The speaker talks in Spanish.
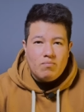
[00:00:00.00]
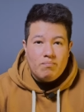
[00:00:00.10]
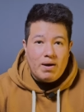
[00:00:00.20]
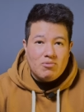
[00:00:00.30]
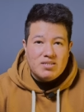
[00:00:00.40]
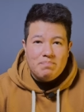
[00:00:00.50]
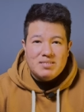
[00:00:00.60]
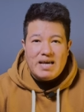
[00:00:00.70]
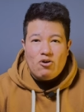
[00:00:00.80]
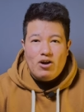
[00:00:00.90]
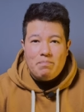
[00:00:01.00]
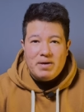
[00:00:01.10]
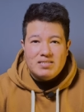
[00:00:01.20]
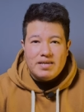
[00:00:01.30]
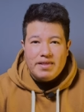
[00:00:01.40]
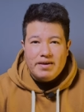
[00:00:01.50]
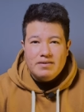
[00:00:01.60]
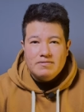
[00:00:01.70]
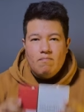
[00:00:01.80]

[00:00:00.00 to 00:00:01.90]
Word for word: Vamos a empezar con la pieza de